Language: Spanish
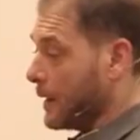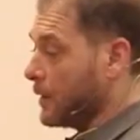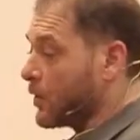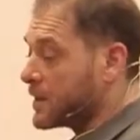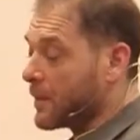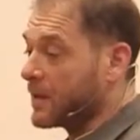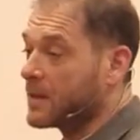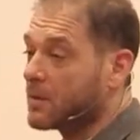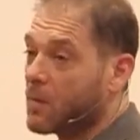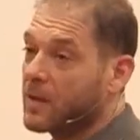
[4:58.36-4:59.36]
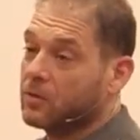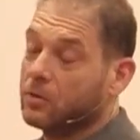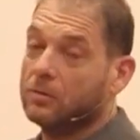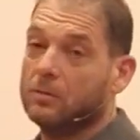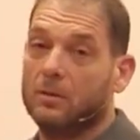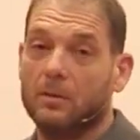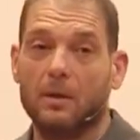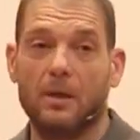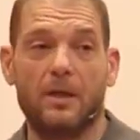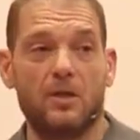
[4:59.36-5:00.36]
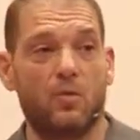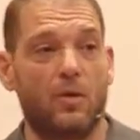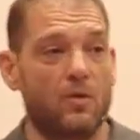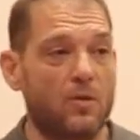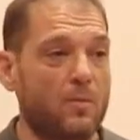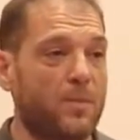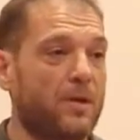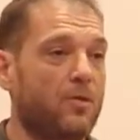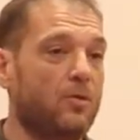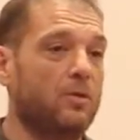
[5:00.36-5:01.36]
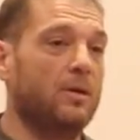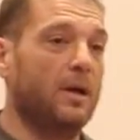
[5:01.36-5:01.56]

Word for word: Entonces, a partir de ese momento es cuando yo empiezo